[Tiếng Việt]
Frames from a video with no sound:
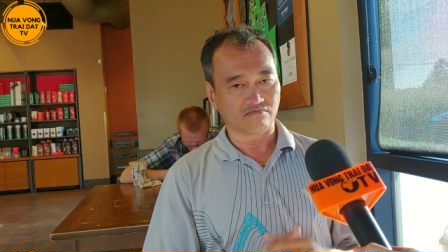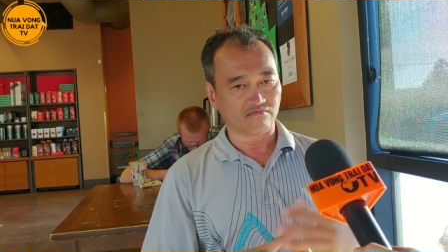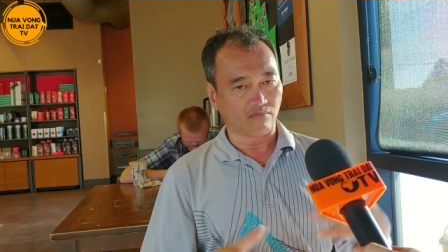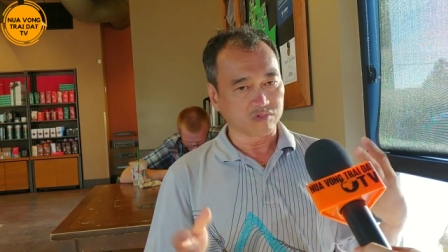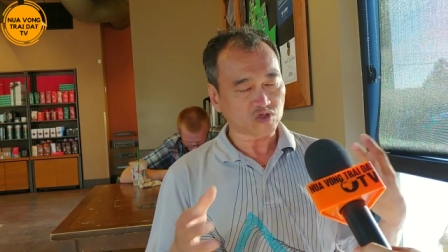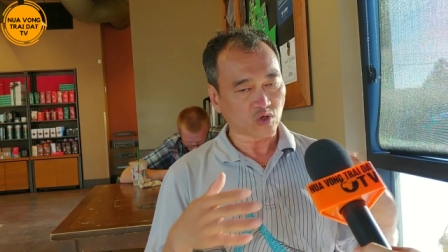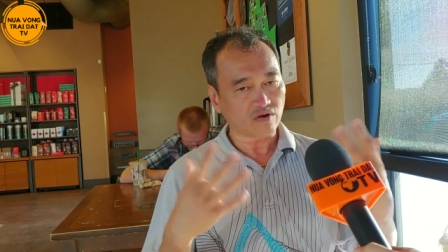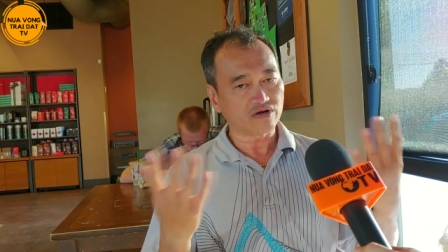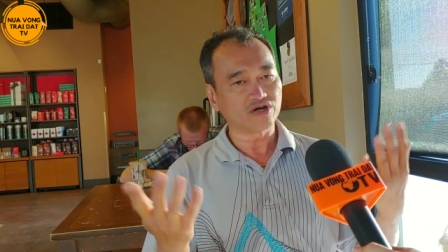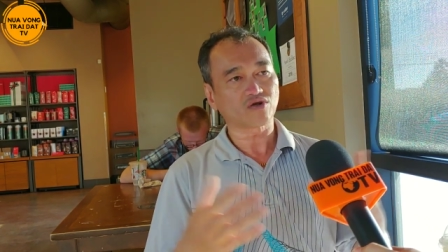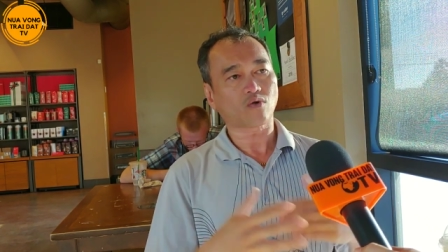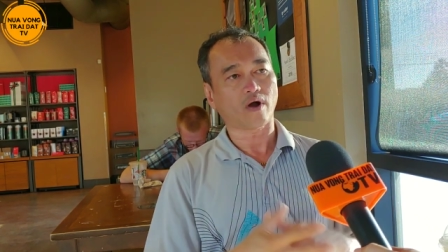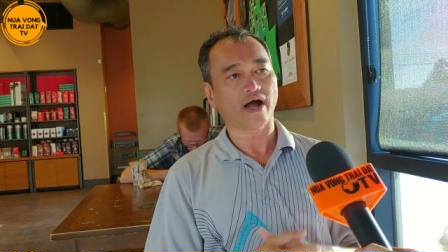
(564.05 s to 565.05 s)
một số
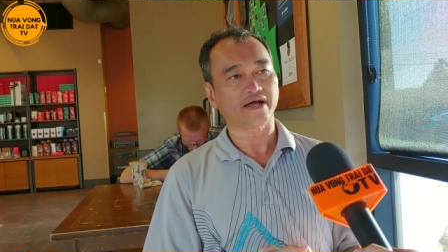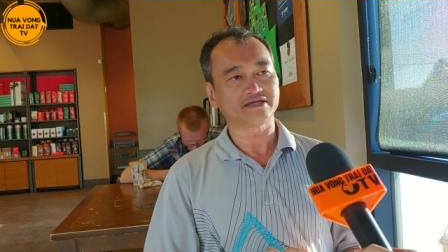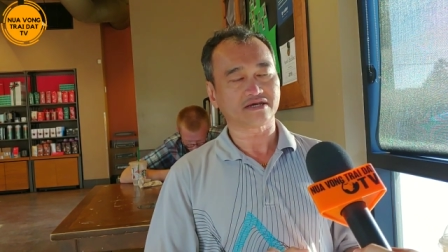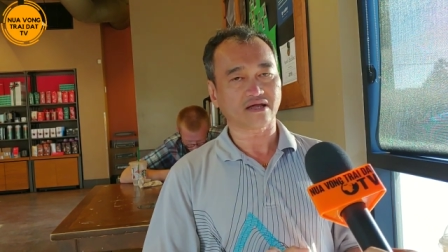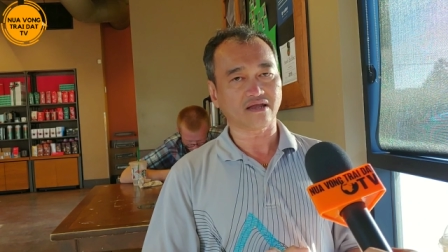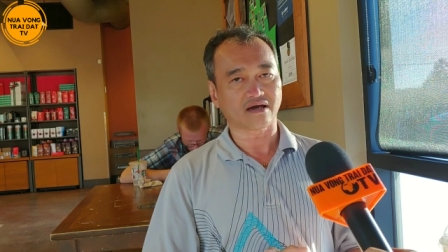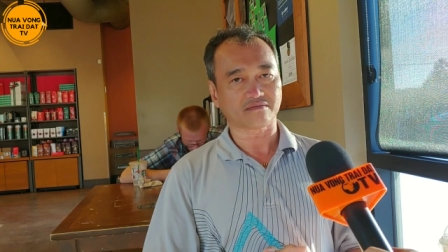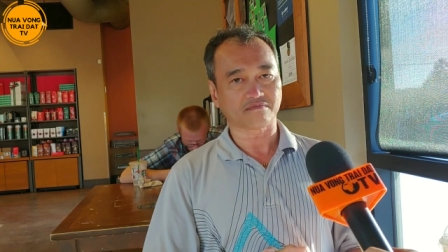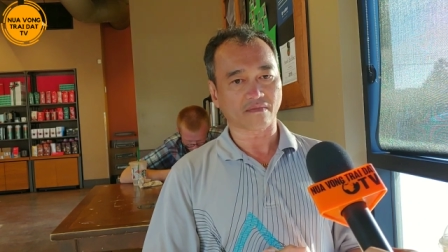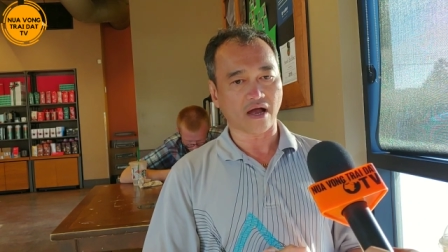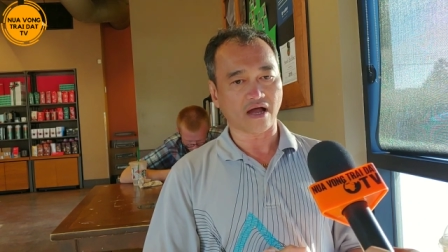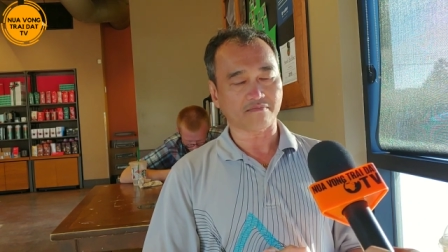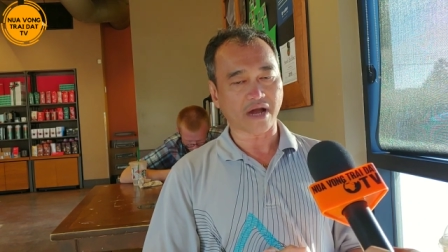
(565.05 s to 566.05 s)
người qua những cái
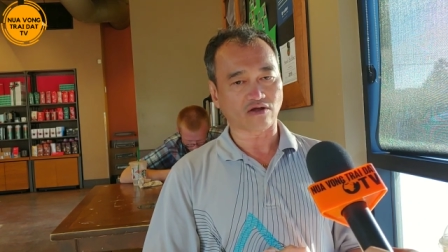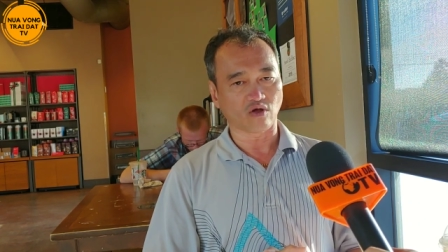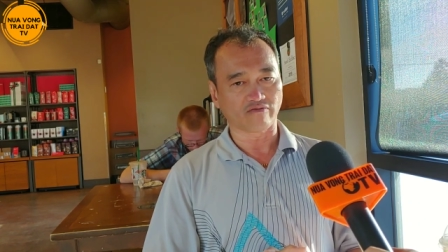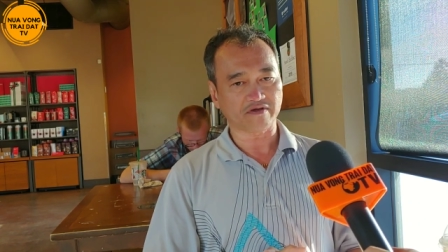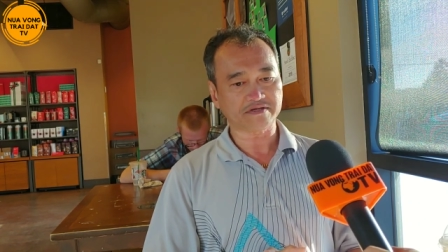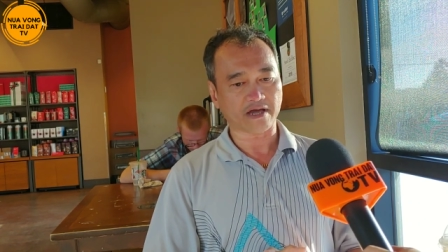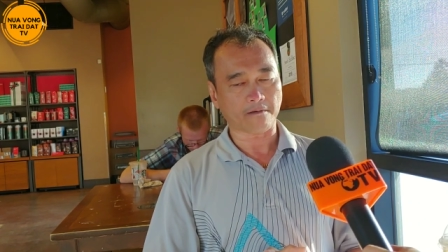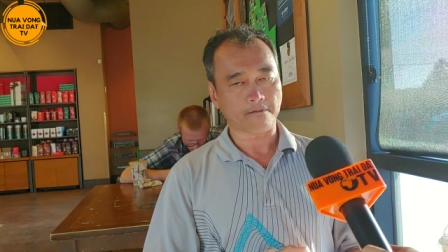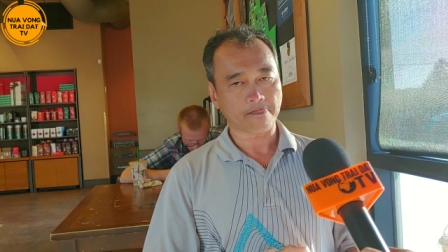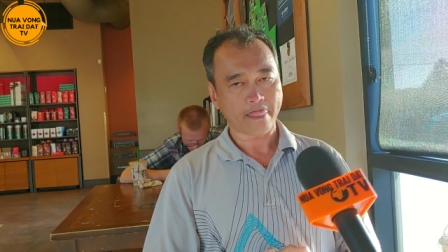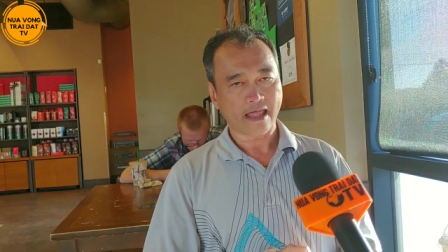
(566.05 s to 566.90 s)
lần bà, bàn luận với nhau.